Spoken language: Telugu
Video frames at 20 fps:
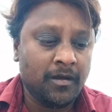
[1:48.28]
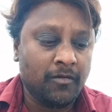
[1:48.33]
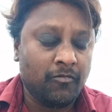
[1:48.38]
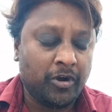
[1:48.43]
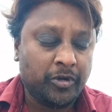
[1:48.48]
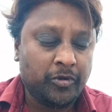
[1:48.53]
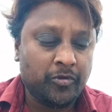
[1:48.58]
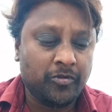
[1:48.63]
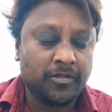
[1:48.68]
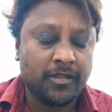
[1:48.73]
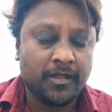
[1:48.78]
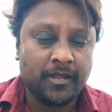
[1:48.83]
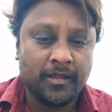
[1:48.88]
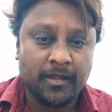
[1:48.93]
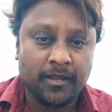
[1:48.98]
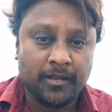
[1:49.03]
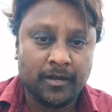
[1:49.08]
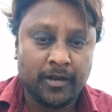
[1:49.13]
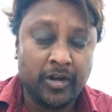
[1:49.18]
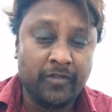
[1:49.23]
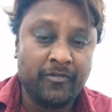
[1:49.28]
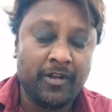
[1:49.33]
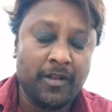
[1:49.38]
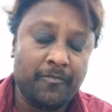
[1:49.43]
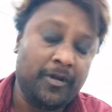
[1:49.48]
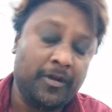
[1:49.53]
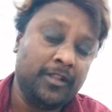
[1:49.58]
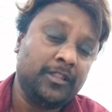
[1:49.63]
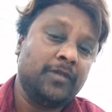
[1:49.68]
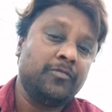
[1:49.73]
వాట్ యూసే రెండు వేల
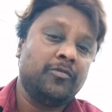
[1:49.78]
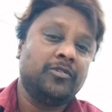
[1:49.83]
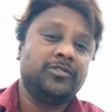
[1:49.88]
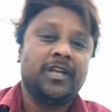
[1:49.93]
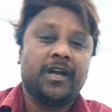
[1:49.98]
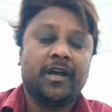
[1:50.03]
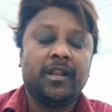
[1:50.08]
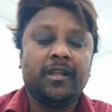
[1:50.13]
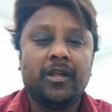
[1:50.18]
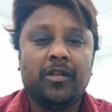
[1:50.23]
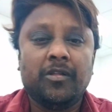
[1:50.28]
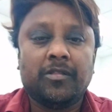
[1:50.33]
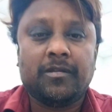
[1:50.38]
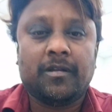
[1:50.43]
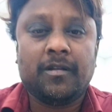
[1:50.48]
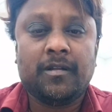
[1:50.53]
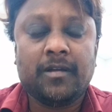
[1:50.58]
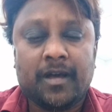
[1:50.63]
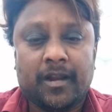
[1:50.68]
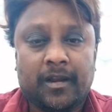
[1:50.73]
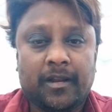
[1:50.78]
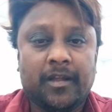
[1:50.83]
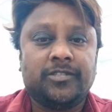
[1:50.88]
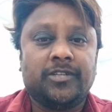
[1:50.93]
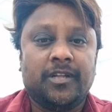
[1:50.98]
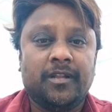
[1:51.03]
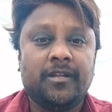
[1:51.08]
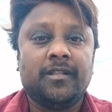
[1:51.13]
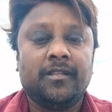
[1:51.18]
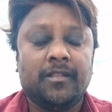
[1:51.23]
పంతొమ్మిదిలో జగన్ గెలుస్తాడన్న కరెక్ట్గా
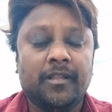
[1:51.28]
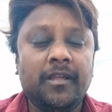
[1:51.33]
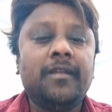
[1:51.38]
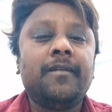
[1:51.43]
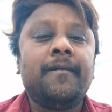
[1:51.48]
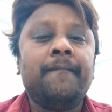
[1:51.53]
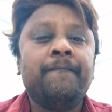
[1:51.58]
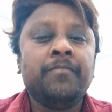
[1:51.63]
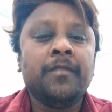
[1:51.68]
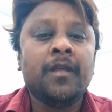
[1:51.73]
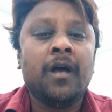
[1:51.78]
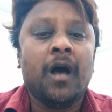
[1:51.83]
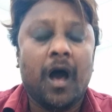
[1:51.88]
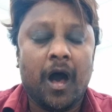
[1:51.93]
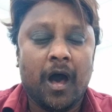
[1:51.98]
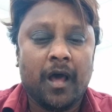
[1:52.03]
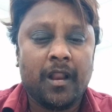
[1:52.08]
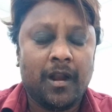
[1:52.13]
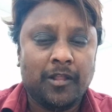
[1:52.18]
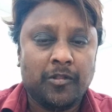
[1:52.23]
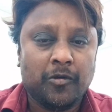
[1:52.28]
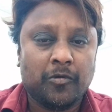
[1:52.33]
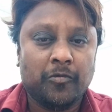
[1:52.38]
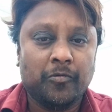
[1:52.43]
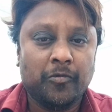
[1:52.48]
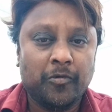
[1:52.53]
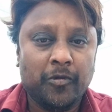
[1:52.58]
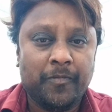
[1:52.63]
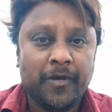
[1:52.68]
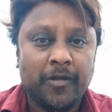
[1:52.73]
జరిగింది ఆరా అనేది ఒక
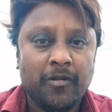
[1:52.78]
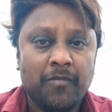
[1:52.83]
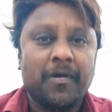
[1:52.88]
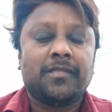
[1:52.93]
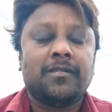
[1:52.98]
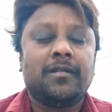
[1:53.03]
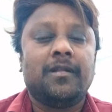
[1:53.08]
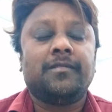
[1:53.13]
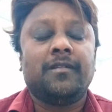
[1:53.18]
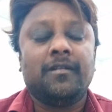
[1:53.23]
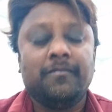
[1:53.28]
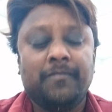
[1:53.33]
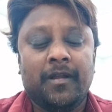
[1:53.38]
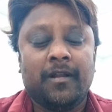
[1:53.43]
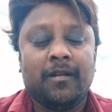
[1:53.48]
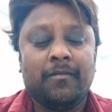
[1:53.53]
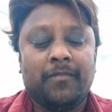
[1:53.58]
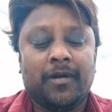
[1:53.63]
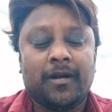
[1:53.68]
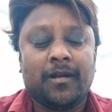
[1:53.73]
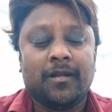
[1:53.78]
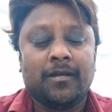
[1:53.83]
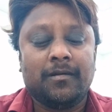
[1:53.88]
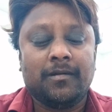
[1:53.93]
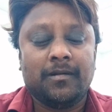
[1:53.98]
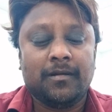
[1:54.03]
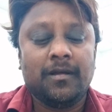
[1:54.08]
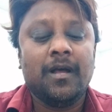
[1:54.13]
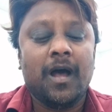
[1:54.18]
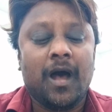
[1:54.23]
ఊరి పేరు మస్తాన్ అతని పేరు అనమాట
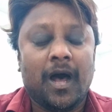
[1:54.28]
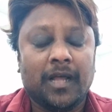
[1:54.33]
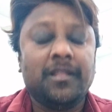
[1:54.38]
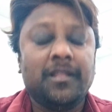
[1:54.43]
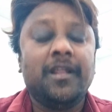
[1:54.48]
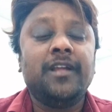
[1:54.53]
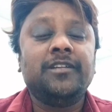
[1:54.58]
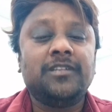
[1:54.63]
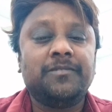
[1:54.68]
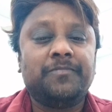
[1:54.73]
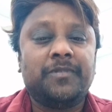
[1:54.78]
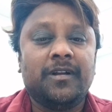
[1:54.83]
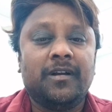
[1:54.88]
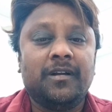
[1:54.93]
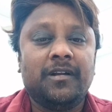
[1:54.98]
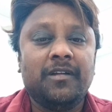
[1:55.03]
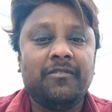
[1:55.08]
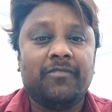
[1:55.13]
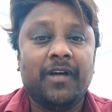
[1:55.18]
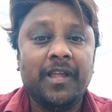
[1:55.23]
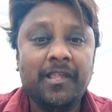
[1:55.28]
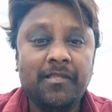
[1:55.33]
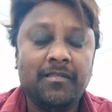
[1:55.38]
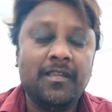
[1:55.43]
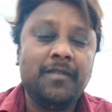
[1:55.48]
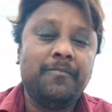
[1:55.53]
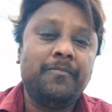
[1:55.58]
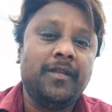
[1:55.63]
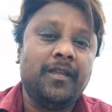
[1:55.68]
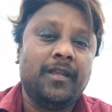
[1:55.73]
అతను ఏం చెప్పాడంటే
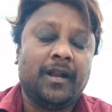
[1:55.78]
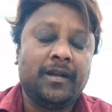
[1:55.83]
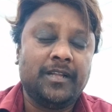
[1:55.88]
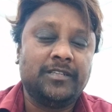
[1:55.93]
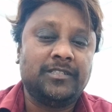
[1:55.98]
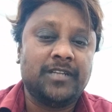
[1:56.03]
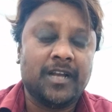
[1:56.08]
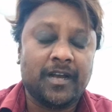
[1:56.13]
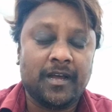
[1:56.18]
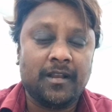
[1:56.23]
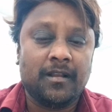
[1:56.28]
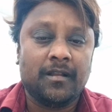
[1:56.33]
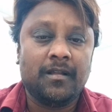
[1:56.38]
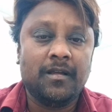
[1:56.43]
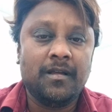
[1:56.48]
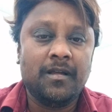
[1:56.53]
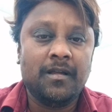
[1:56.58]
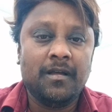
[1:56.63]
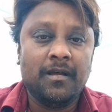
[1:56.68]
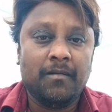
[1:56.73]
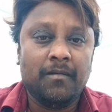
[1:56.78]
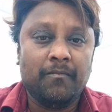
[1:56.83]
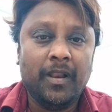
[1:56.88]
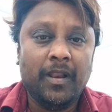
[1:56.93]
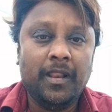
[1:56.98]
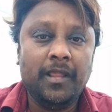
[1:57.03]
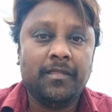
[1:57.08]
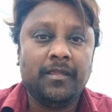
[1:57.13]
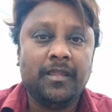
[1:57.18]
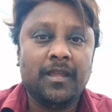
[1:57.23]
వైసీపీ అంటే జగన్
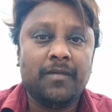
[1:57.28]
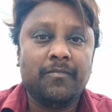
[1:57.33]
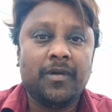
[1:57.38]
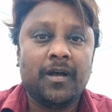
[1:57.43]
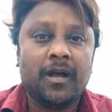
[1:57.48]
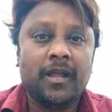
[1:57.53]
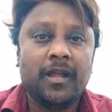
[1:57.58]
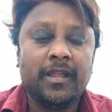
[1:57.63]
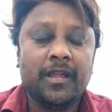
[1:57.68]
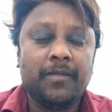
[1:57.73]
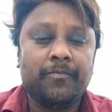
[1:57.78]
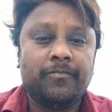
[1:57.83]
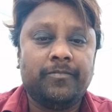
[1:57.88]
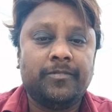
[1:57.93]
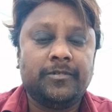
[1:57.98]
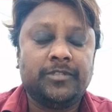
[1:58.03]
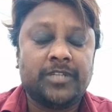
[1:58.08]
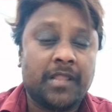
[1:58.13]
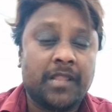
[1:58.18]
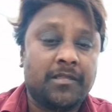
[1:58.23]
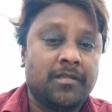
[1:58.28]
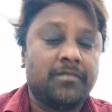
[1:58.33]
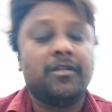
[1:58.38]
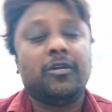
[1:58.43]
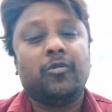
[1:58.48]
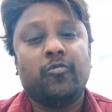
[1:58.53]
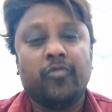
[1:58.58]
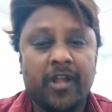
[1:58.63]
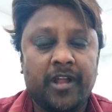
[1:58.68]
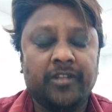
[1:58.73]
మళ్ళీ సీఎంగా అయ్యే ఛాన్సెస్
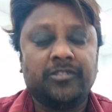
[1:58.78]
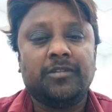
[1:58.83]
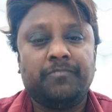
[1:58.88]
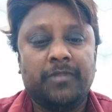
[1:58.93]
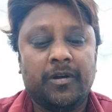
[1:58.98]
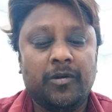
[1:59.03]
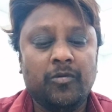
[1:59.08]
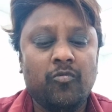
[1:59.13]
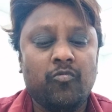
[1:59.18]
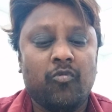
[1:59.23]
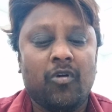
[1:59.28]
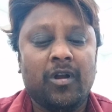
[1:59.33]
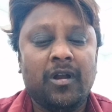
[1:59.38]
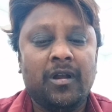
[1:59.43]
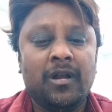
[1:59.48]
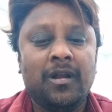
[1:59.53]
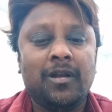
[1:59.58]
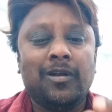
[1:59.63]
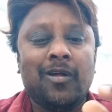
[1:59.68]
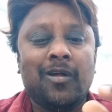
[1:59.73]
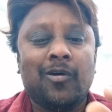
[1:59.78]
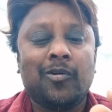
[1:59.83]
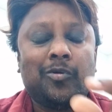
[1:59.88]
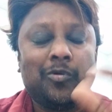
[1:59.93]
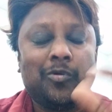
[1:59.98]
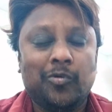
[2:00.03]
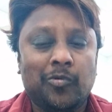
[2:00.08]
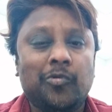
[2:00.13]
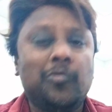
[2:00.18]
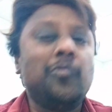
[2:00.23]
ఎక్కువనే అని చెప్పాడు వన్ నాట్
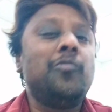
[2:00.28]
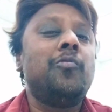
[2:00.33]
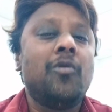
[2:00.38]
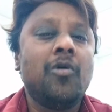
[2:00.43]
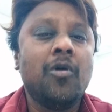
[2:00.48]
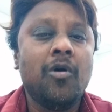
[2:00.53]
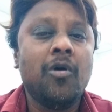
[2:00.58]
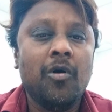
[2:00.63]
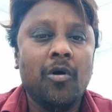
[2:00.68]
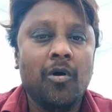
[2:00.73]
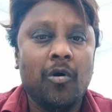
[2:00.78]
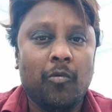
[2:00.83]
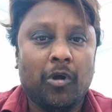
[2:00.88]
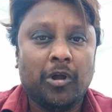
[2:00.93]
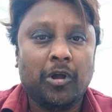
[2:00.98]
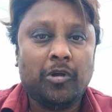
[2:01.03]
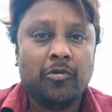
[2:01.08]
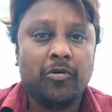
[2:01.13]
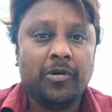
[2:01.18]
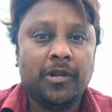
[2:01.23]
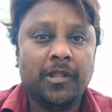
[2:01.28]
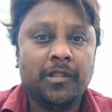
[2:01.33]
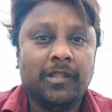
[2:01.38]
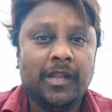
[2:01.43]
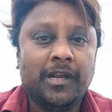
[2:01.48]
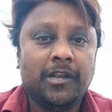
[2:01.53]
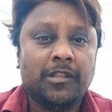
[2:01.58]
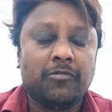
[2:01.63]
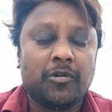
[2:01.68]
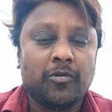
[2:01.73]
టూ టు వన్ ట్వంటీ
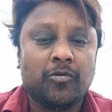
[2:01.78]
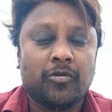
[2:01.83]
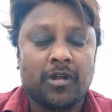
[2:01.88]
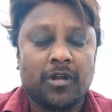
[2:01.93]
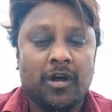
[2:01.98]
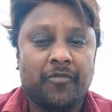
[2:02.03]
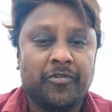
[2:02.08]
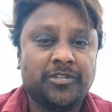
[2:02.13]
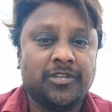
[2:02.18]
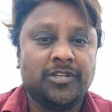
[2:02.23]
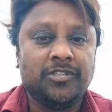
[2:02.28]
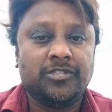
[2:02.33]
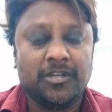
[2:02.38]
సీట్స్ వరకు రావచ్చని